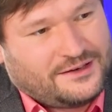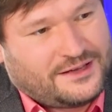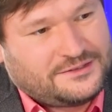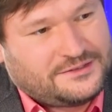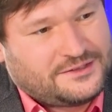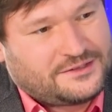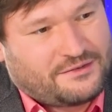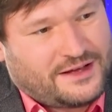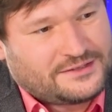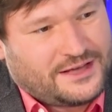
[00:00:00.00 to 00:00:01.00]
Denn Sie sind
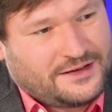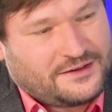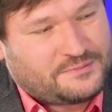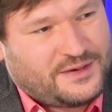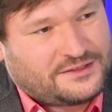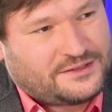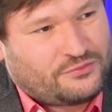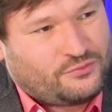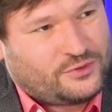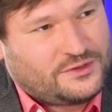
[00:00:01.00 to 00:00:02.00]
quasi ein Experte dafür,